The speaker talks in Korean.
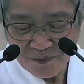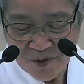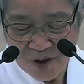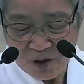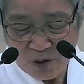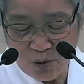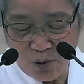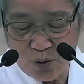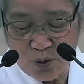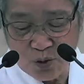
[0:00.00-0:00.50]

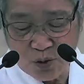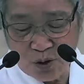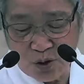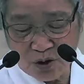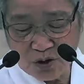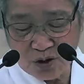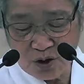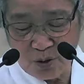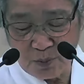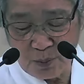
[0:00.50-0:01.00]
누운
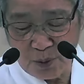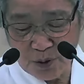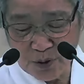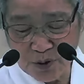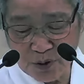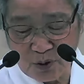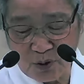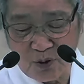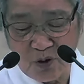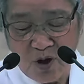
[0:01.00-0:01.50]
것을
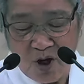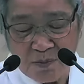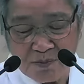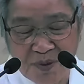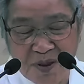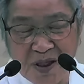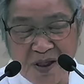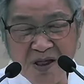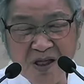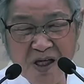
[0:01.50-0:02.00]
보시고
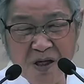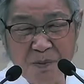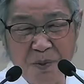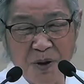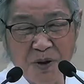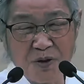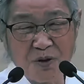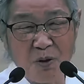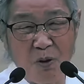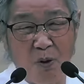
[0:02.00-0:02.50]
병이
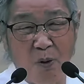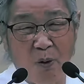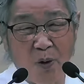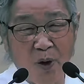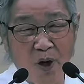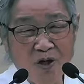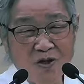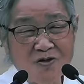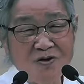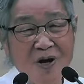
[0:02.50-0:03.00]
벌써
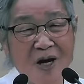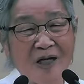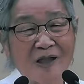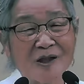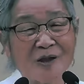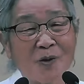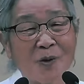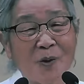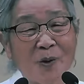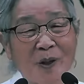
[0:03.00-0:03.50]
오랜 줄
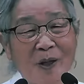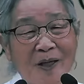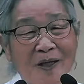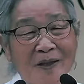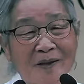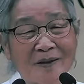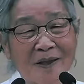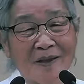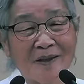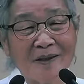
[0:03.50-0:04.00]
아시고
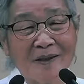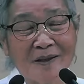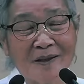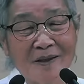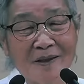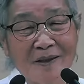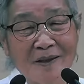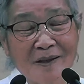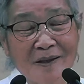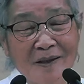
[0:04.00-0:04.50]
이랬거든.
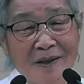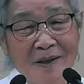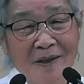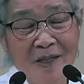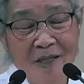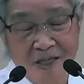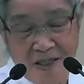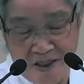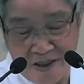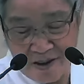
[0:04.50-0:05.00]

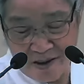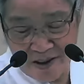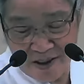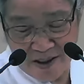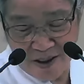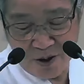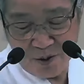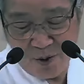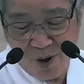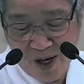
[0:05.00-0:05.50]
이거는
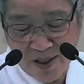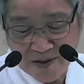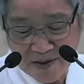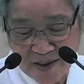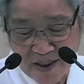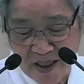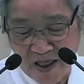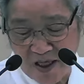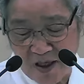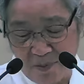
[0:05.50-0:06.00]
이
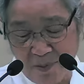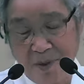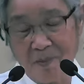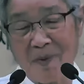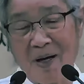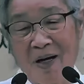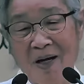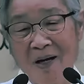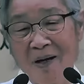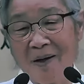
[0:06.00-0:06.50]
환자에게만
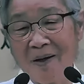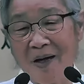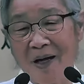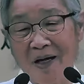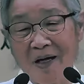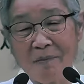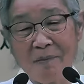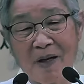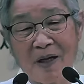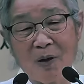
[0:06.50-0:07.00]
말한 거야.
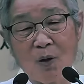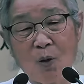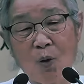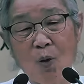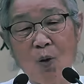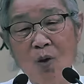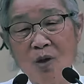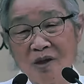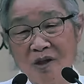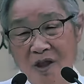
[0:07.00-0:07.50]
아니, 반은
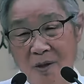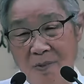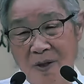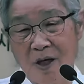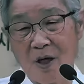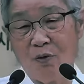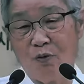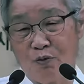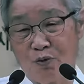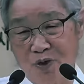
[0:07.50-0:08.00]
오늘 새벽에
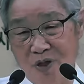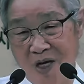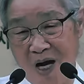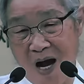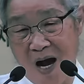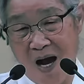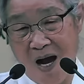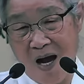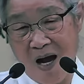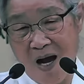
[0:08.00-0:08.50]

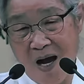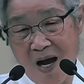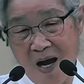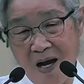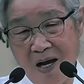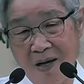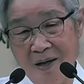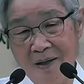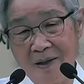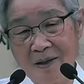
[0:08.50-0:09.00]
우리가,
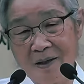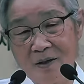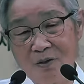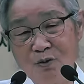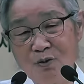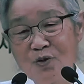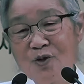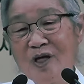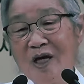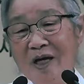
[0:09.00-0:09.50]

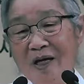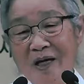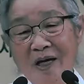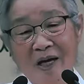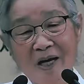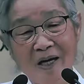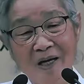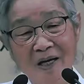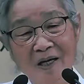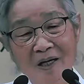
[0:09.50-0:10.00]
우리에게
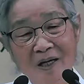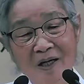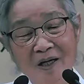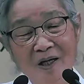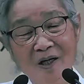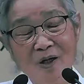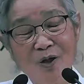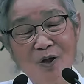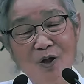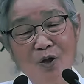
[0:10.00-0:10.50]

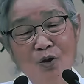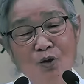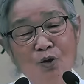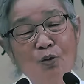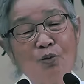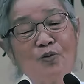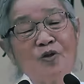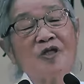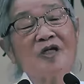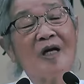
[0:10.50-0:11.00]

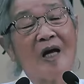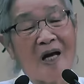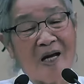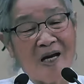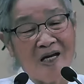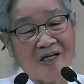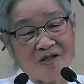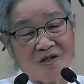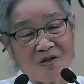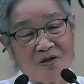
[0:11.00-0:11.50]
눕지는
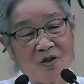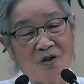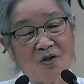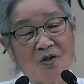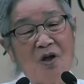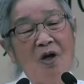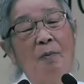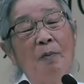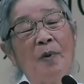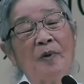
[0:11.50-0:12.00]
않았어도
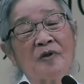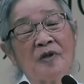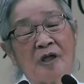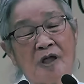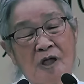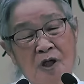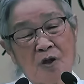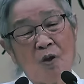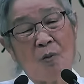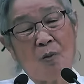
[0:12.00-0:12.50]
너 벌써
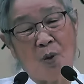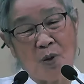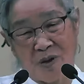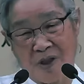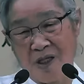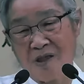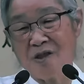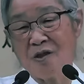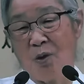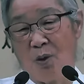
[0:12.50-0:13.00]
기도
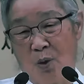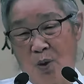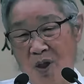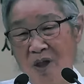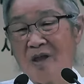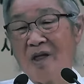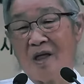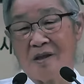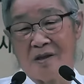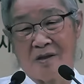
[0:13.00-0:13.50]
못한 지
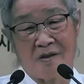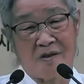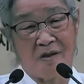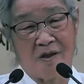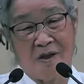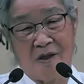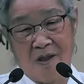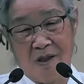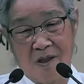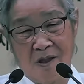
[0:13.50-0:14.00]

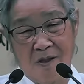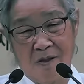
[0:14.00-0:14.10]
오래됐지.